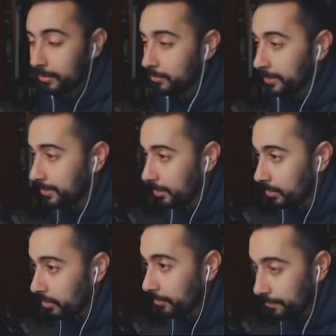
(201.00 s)
Miss,
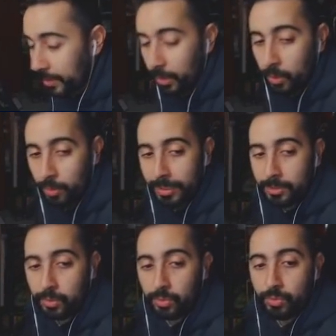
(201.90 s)

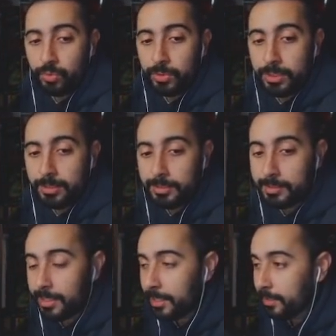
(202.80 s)
Roberto, lui, il
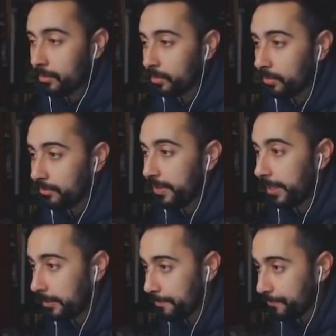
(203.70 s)
sera
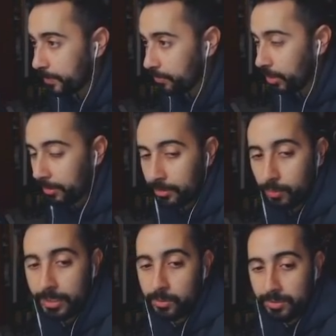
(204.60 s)
vert, voilà,
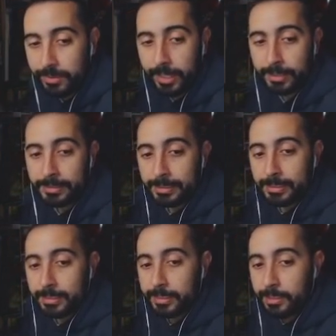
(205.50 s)
Roberto est vert,
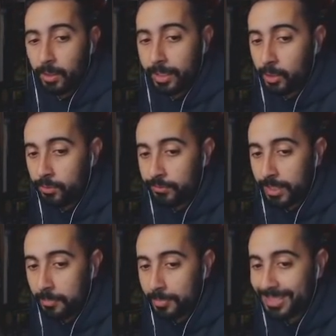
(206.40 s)
il aura une
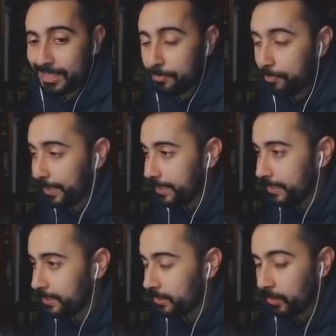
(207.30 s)
frappe spé
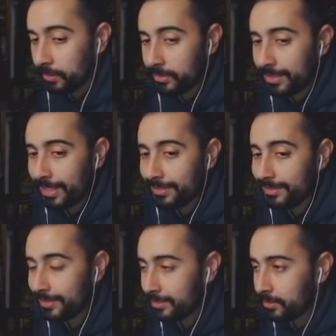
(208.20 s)
distance à
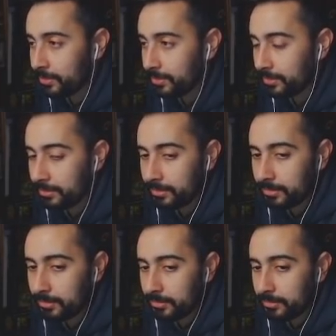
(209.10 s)

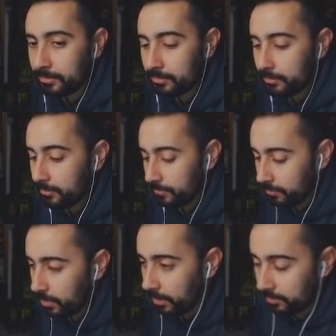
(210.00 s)
510.
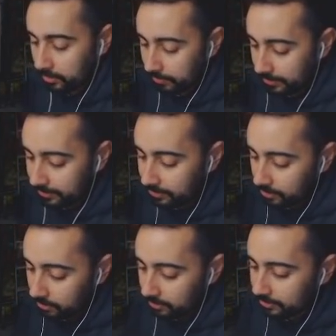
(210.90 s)
Voilà, spé
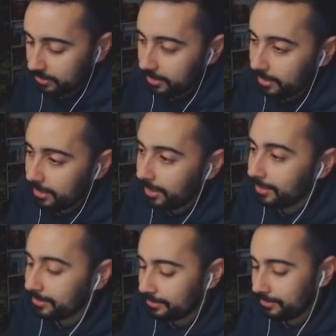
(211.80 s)
distance
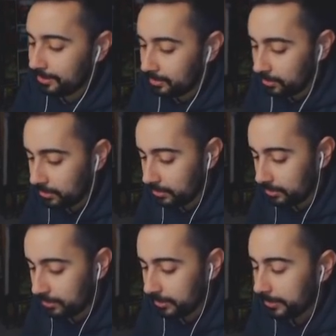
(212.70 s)
à 510.